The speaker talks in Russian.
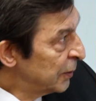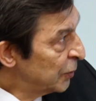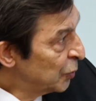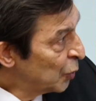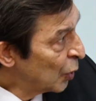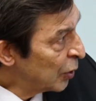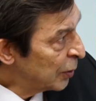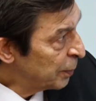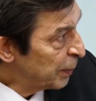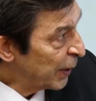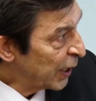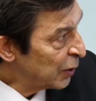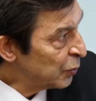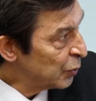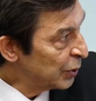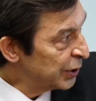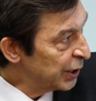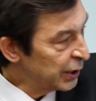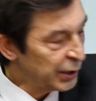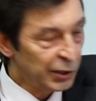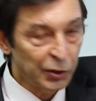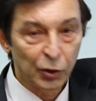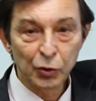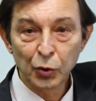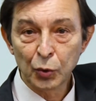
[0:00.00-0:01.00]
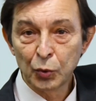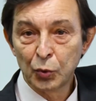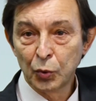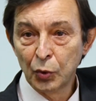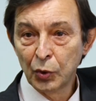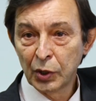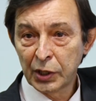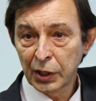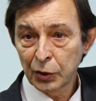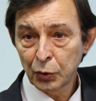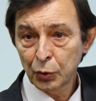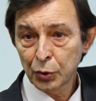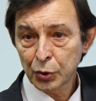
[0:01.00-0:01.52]
Ток проходит на
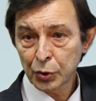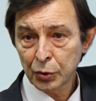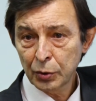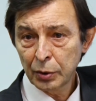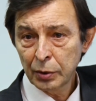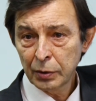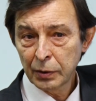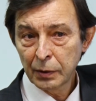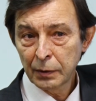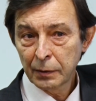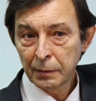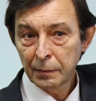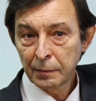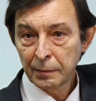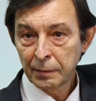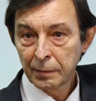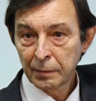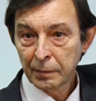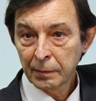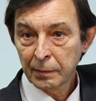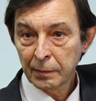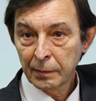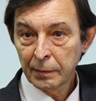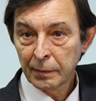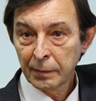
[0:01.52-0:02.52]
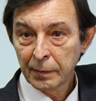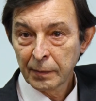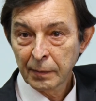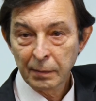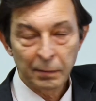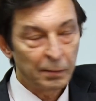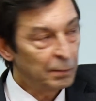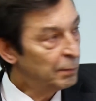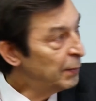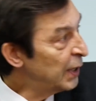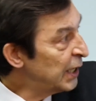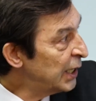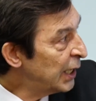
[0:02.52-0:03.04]
другую катушку,
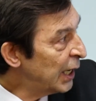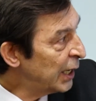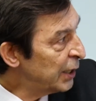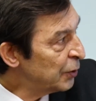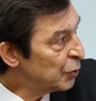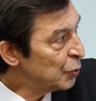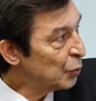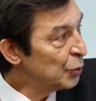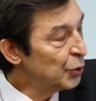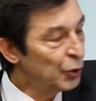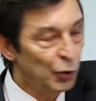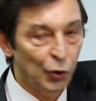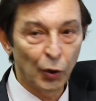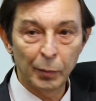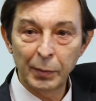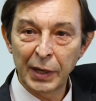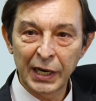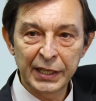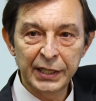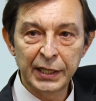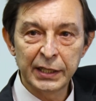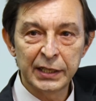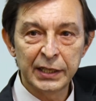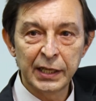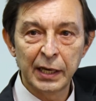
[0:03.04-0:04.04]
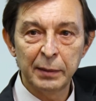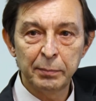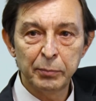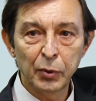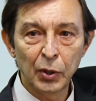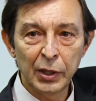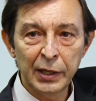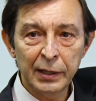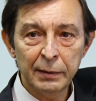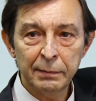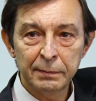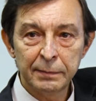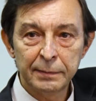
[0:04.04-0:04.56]
меняет у нее магнитное
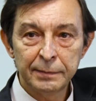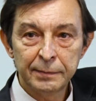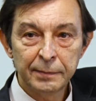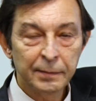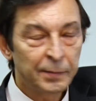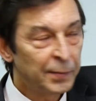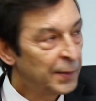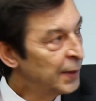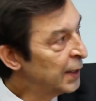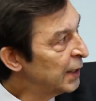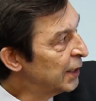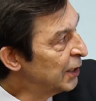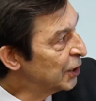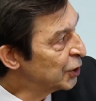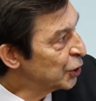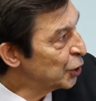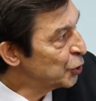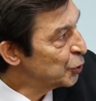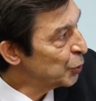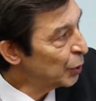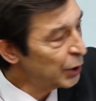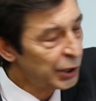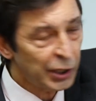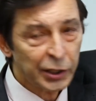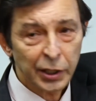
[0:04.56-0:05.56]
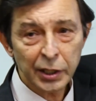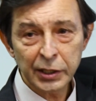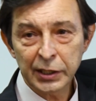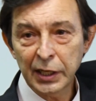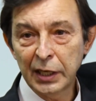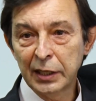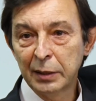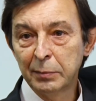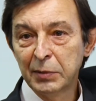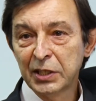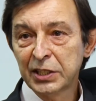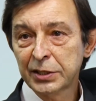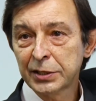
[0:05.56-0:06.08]
поле, язычок этот
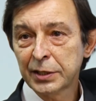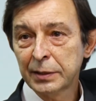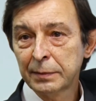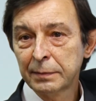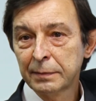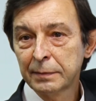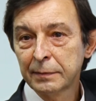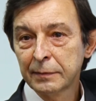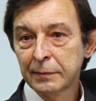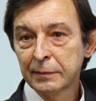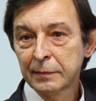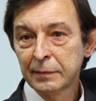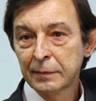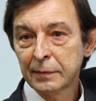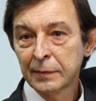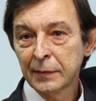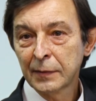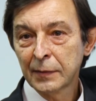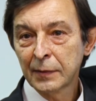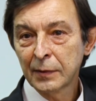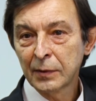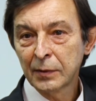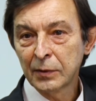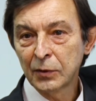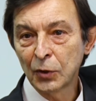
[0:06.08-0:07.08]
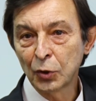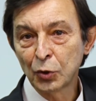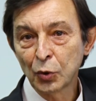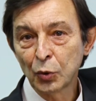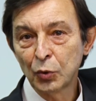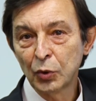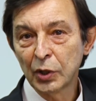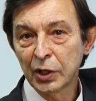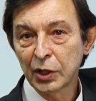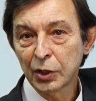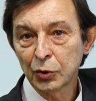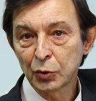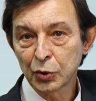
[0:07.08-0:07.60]
колеблется на
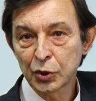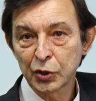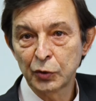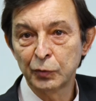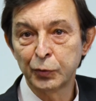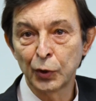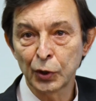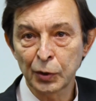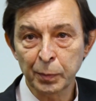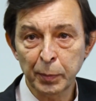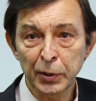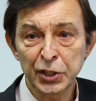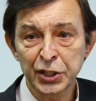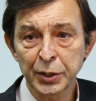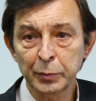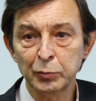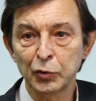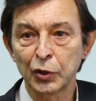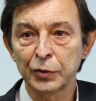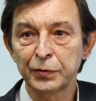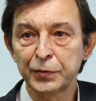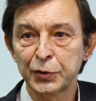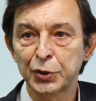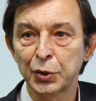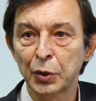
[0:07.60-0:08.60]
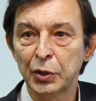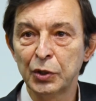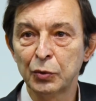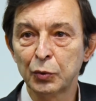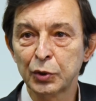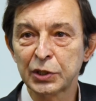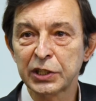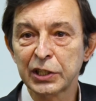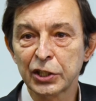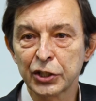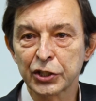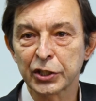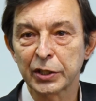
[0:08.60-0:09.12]
другой катушке. Вот почему он все и
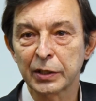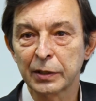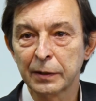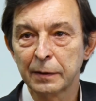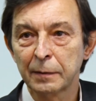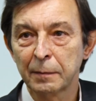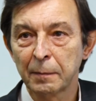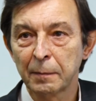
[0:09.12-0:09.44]
услышал.